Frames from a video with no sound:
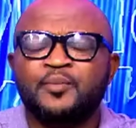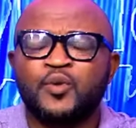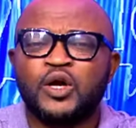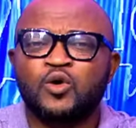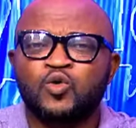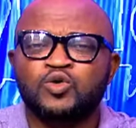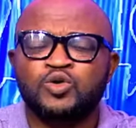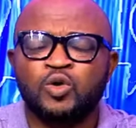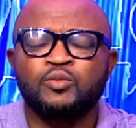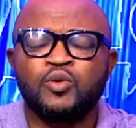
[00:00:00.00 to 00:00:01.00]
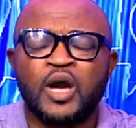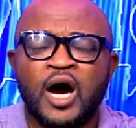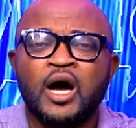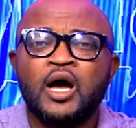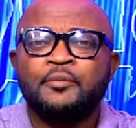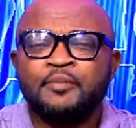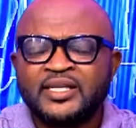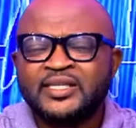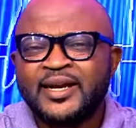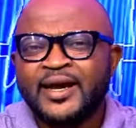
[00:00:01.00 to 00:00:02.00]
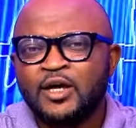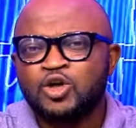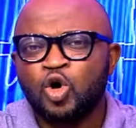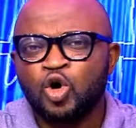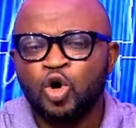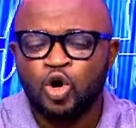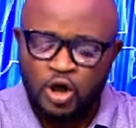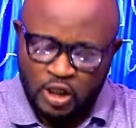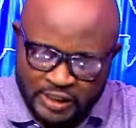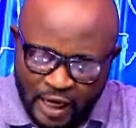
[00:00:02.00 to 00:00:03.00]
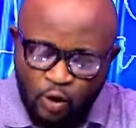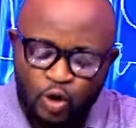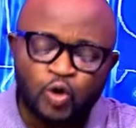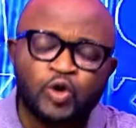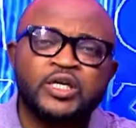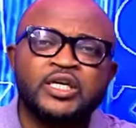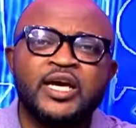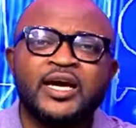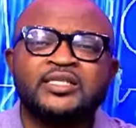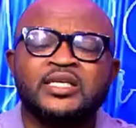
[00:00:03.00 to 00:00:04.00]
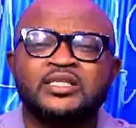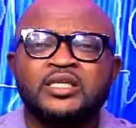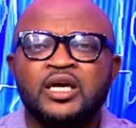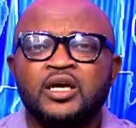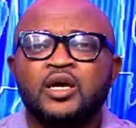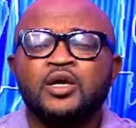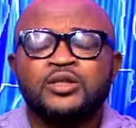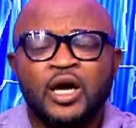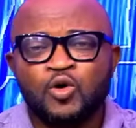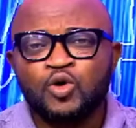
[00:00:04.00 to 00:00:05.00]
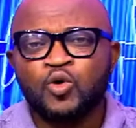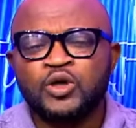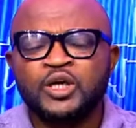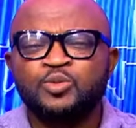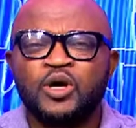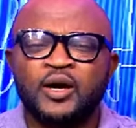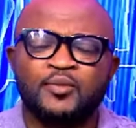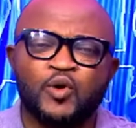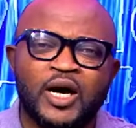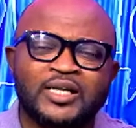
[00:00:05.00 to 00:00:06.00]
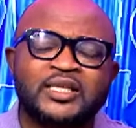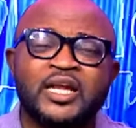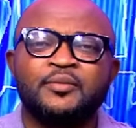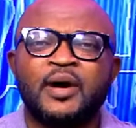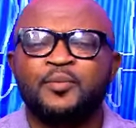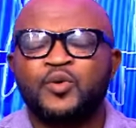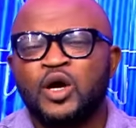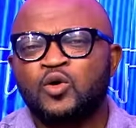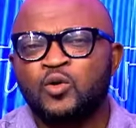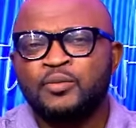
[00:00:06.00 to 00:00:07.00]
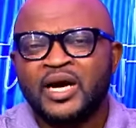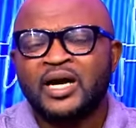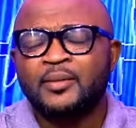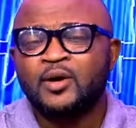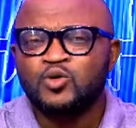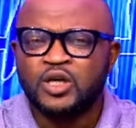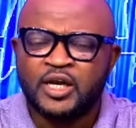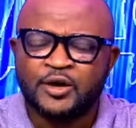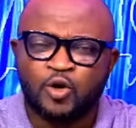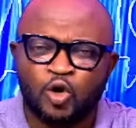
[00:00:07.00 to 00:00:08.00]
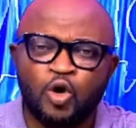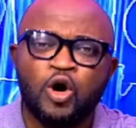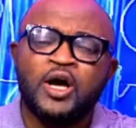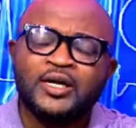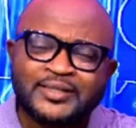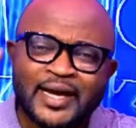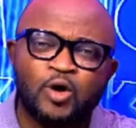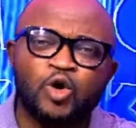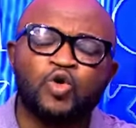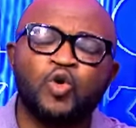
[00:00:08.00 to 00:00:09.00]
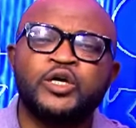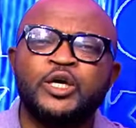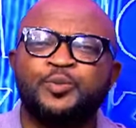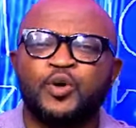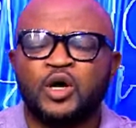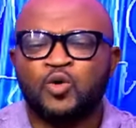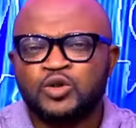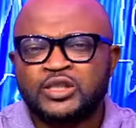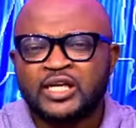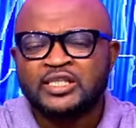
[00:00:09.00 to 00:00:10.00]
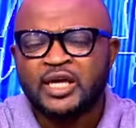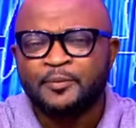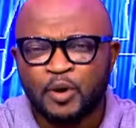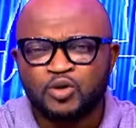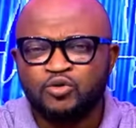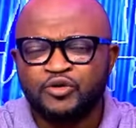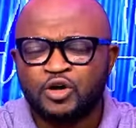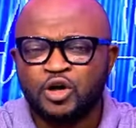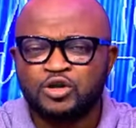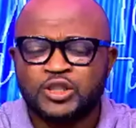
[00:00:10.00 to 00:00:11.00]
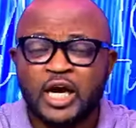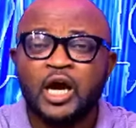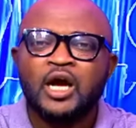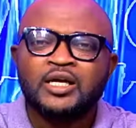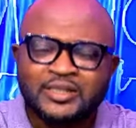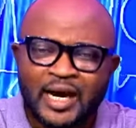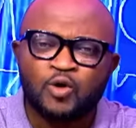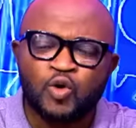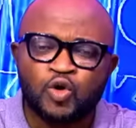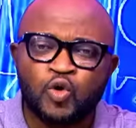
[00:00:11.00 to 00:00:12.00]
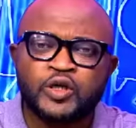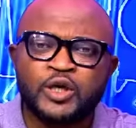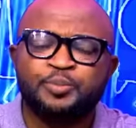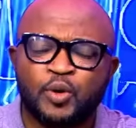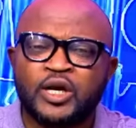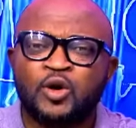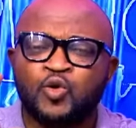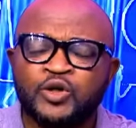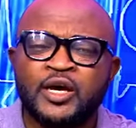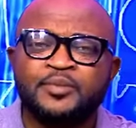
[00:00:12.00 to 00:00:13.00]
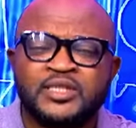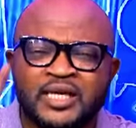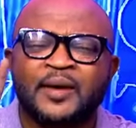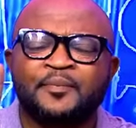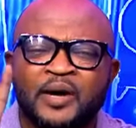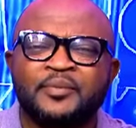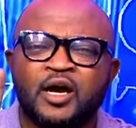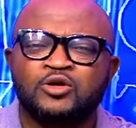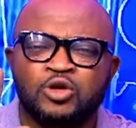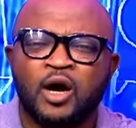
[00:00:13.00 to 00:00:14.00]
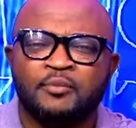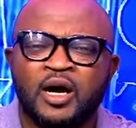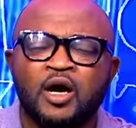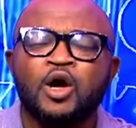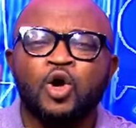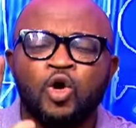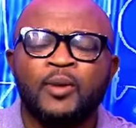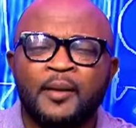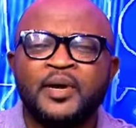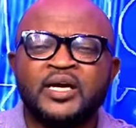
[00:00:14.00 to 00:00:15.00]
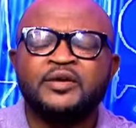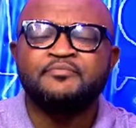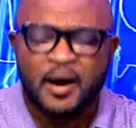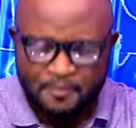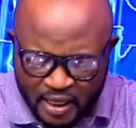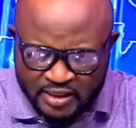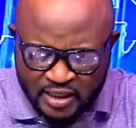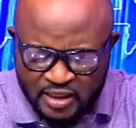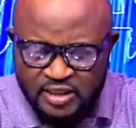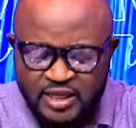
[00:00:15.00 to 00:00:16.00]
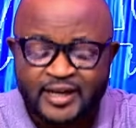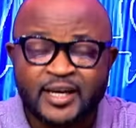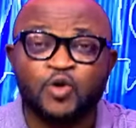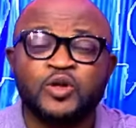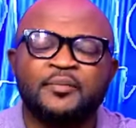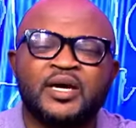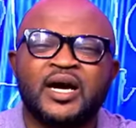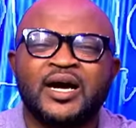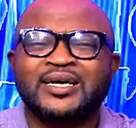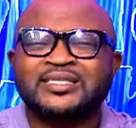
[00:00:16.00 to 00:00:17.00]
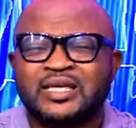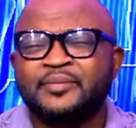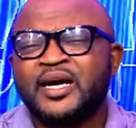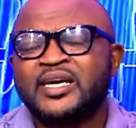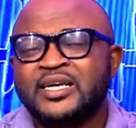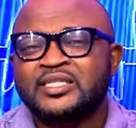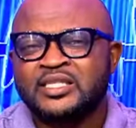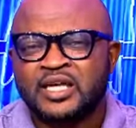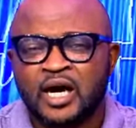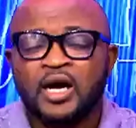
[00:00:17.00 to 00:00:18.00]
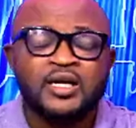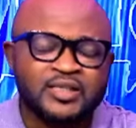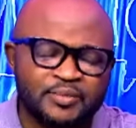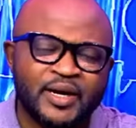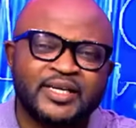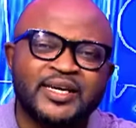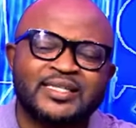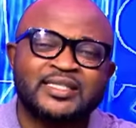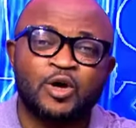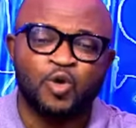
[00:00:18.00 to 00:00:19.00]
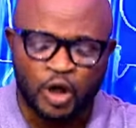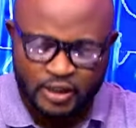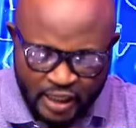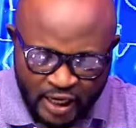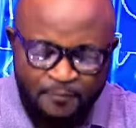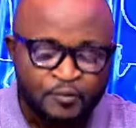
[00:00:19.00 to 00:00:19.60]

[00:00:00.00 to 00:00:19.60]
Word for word: Ponako Tombola, Bendela Ekolo, Tango Koki RDC, Tango Koki Mwanamboka, Telema Ponako Bengala Banguna na Ekolo, Tango Koki Ponako sa bonne gouvernance, Tango pour Ponako, yebisa na première dame Oba, bengi mama denise yankeru Nabenga, semeki ya sika semeki ya talo ete